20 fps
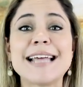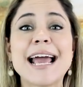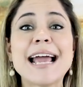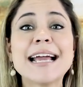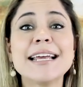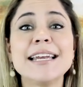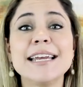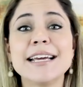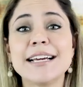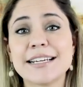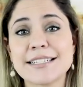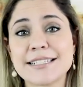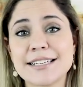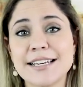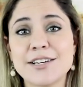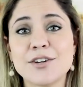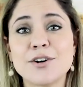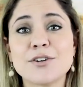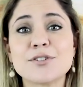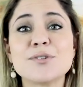técnicas
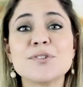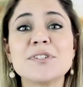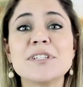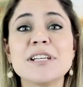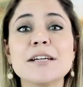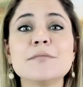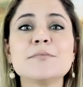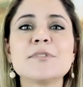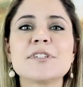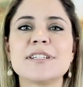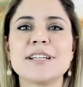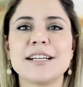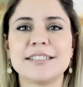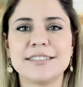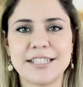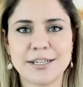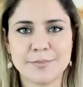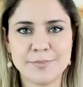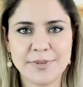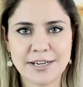que nós usamos na
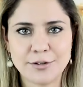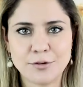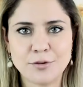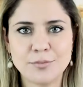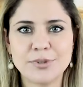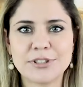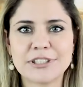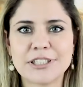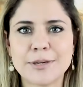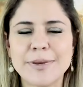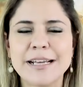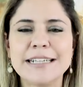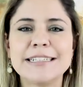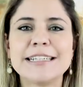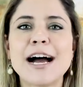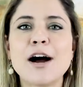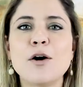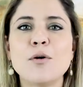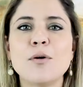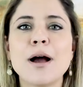terapia
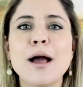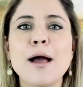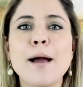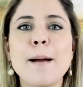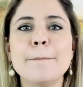comportamental